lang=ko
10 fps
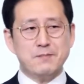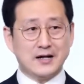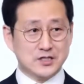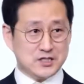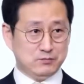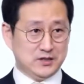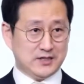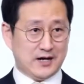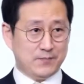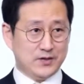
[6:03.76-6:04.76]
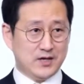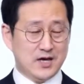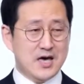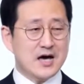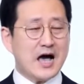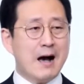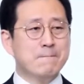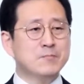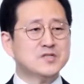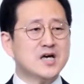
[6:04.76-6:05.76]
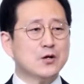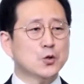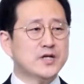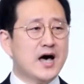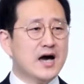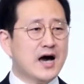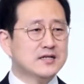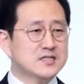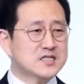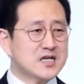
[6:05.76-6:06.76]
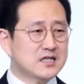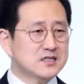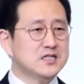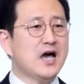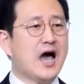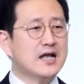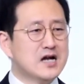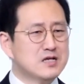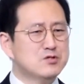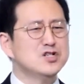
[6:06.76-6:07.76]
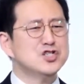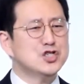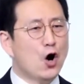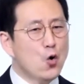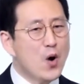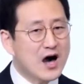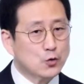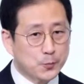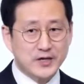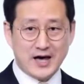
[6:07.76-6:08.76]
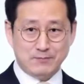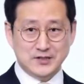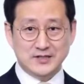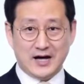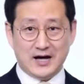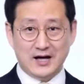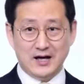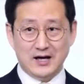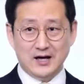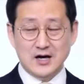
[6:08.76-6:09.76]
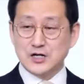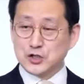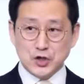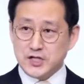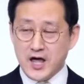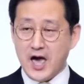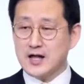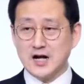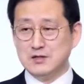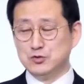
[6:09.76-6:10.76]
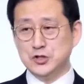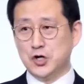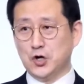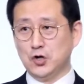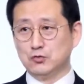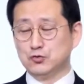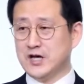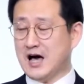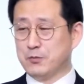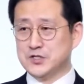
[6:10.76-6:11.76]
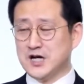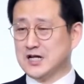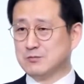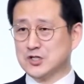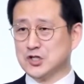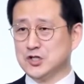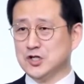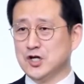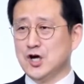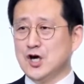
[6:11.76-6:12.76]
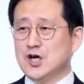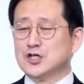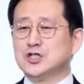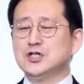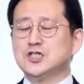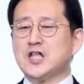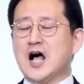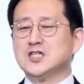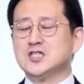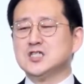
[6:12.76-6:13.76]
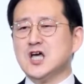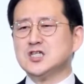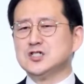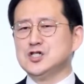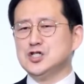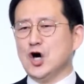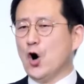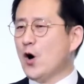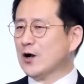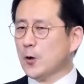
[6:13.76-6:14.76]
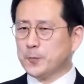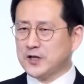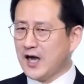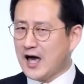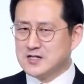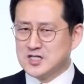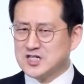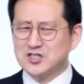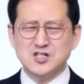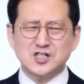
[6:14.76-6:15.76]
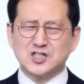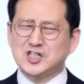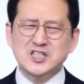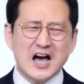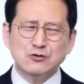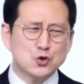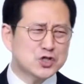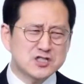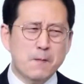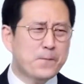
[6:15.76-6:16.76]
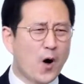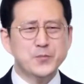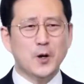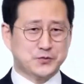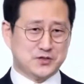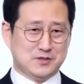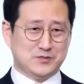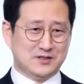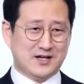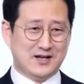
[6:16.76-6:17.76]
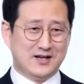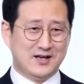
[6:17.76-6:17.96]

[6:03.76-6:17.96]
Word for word: 받으십니다. 감사로 나아가는 자들이 하나님을 영화롭게 합니다. 그런데 하나님은요, 우리 아버지 하나님께서는 그 당신 자신을 영화롭게 하는 자들을 그냥 두시는 법이 없으십니다.